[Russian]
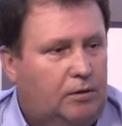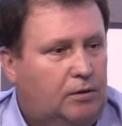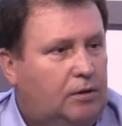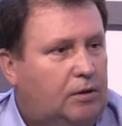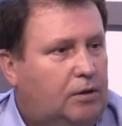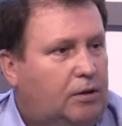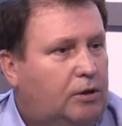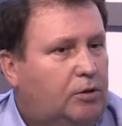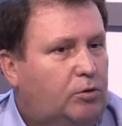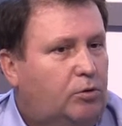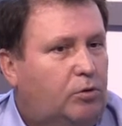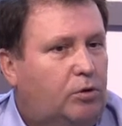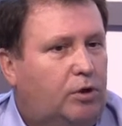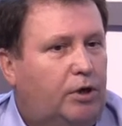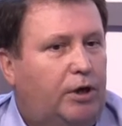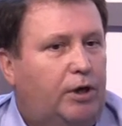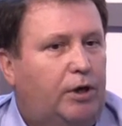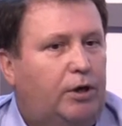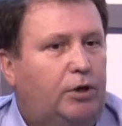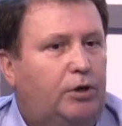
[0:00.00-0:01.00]

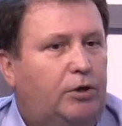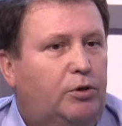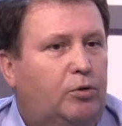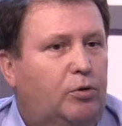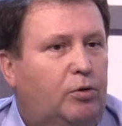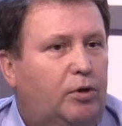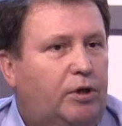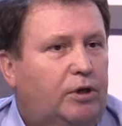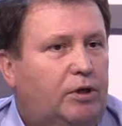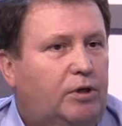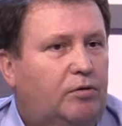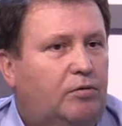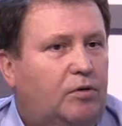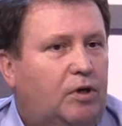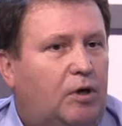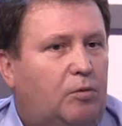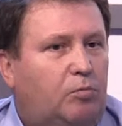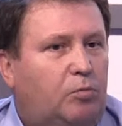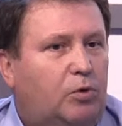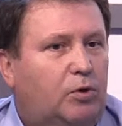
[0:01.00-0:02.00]
которая и до этого
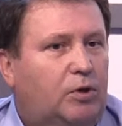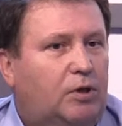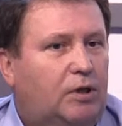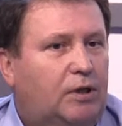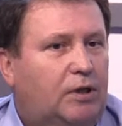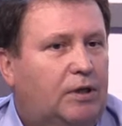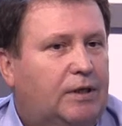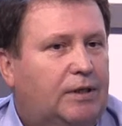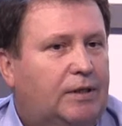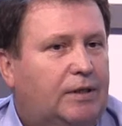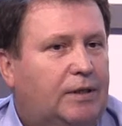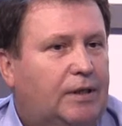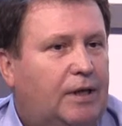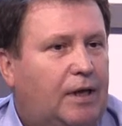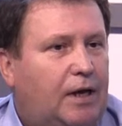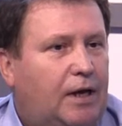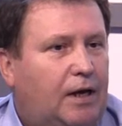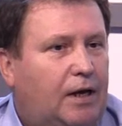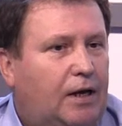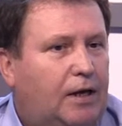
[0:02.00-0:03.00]
работала
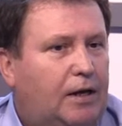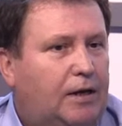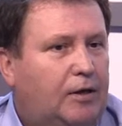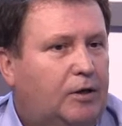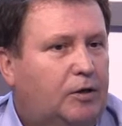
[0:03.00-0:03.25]
на